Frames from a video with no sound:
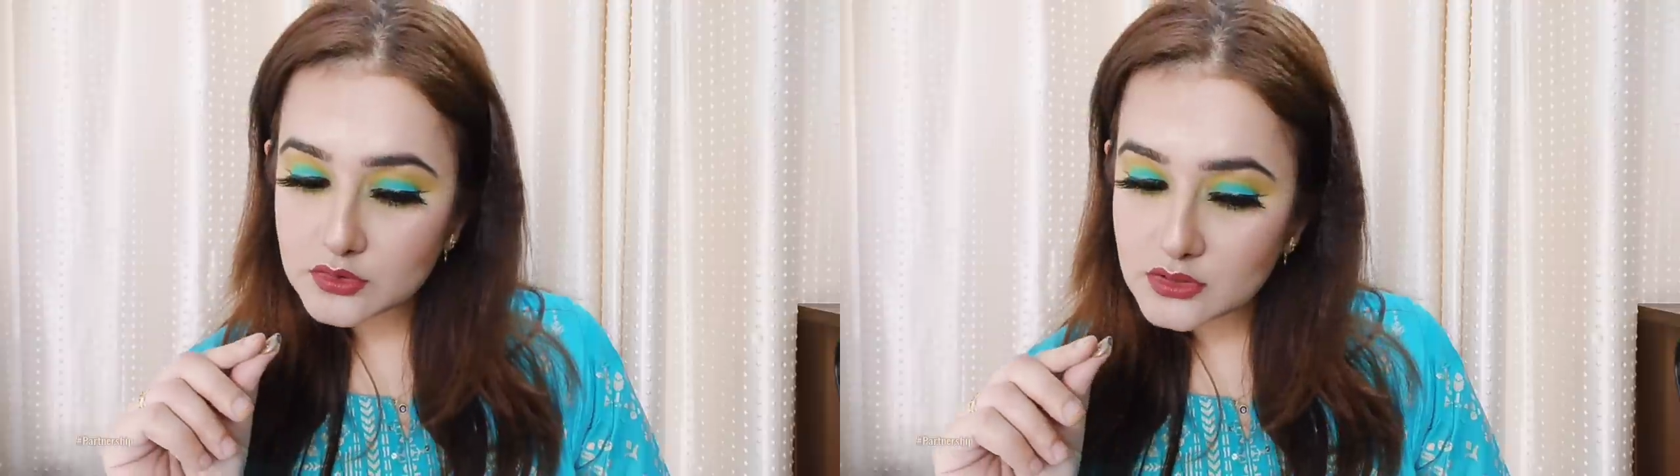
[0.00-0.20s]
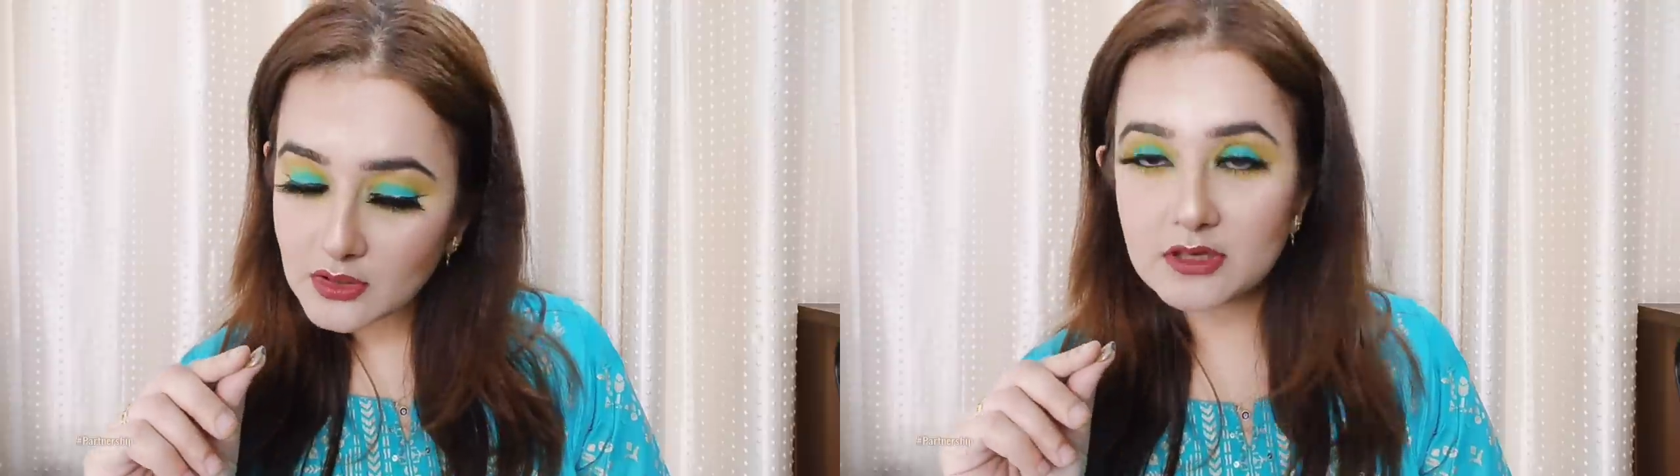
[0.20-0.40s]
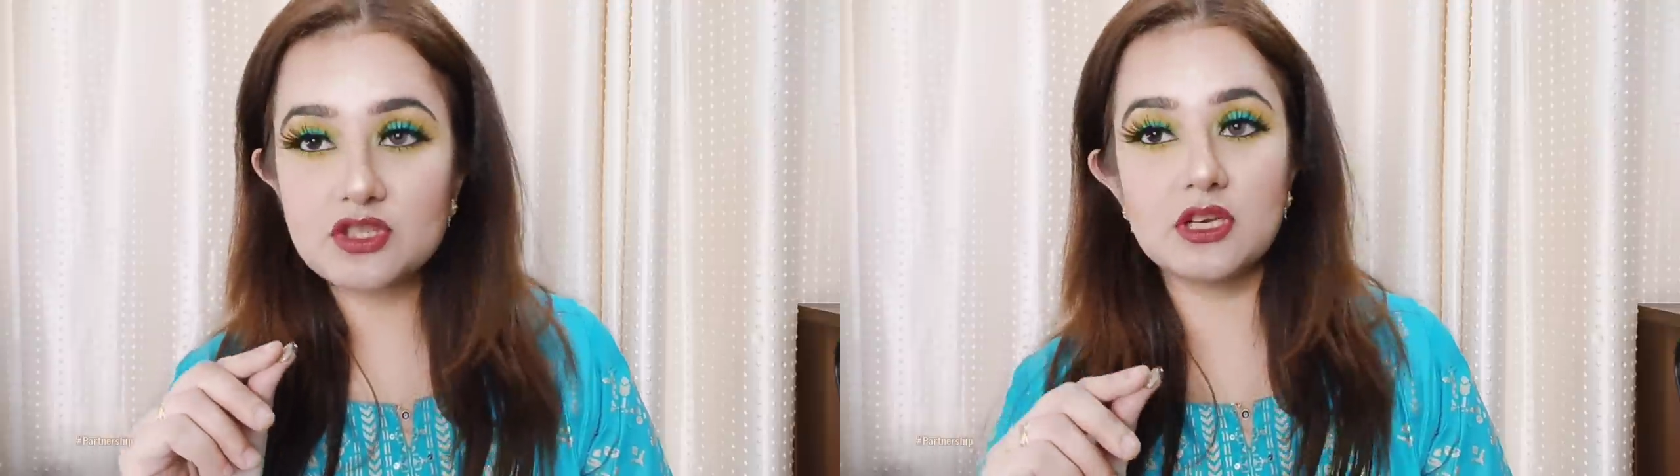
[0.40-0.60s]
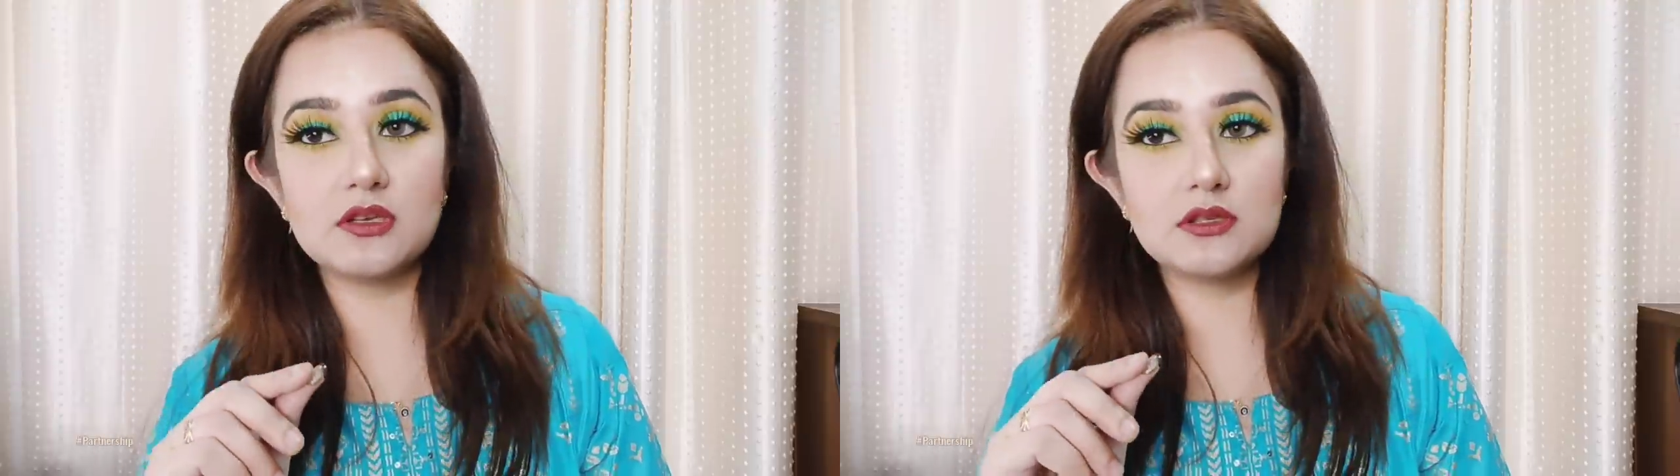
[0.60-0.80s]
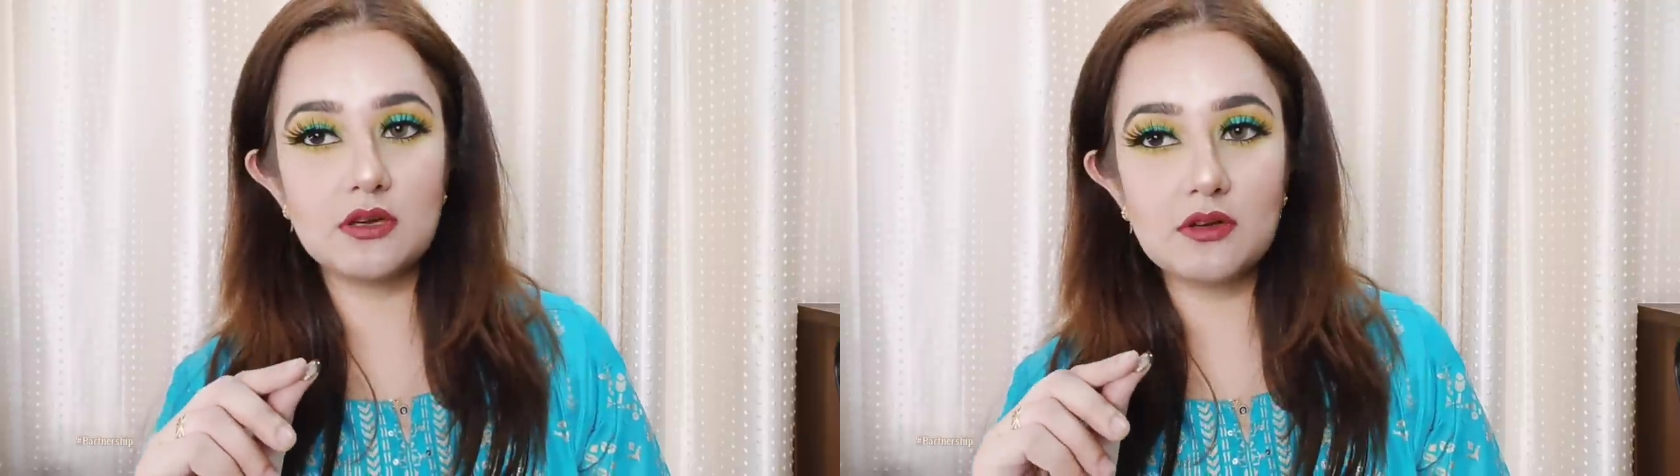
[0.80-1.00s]
सवा छः
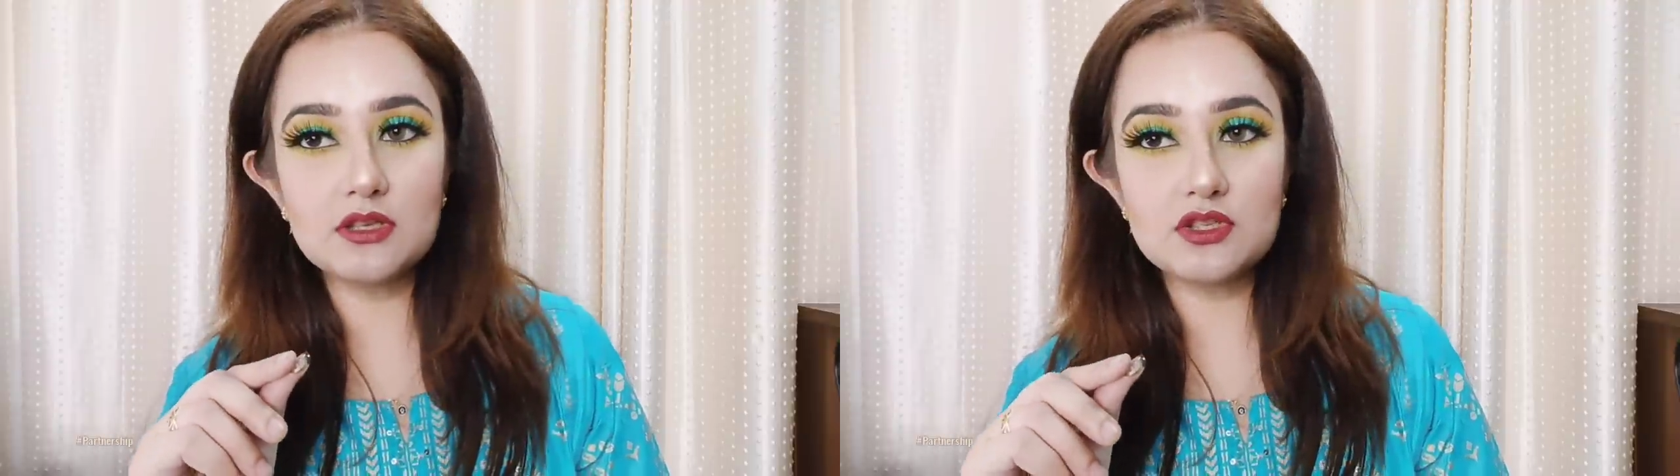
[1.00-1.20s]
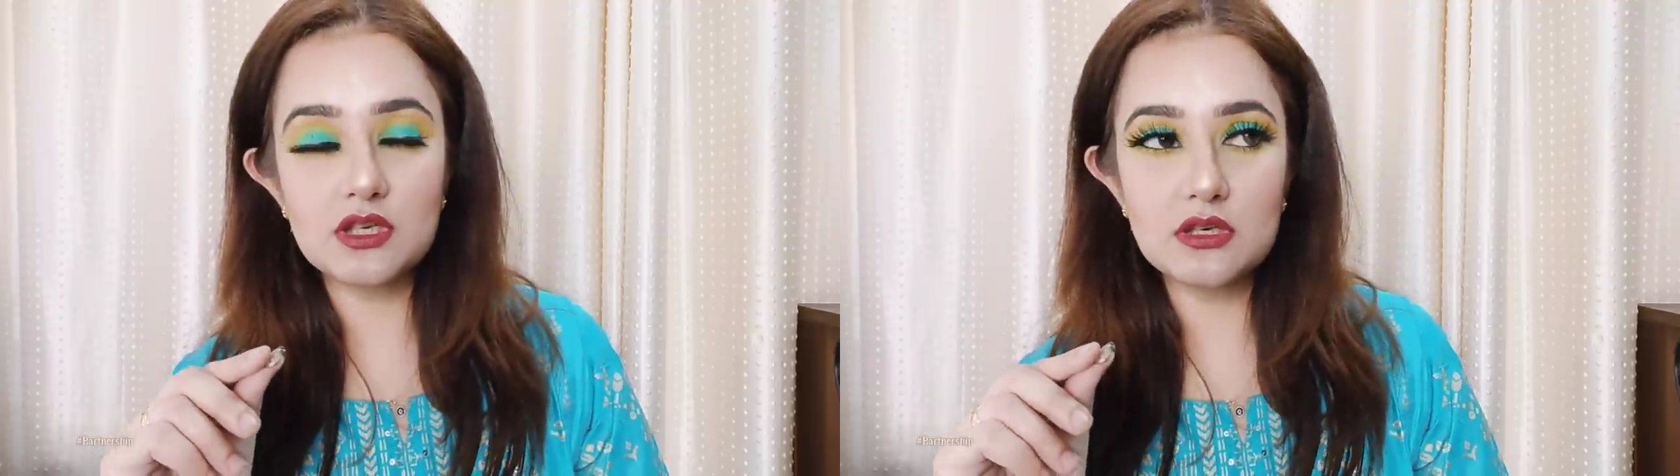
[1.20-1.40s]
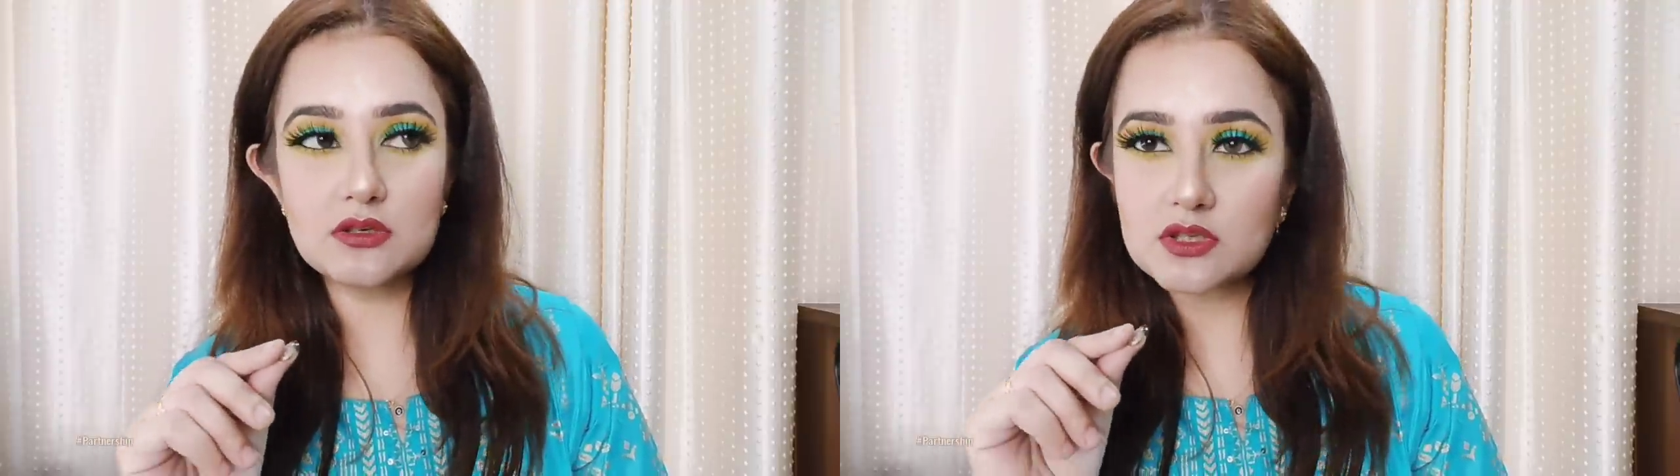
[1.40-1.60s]
सवा छः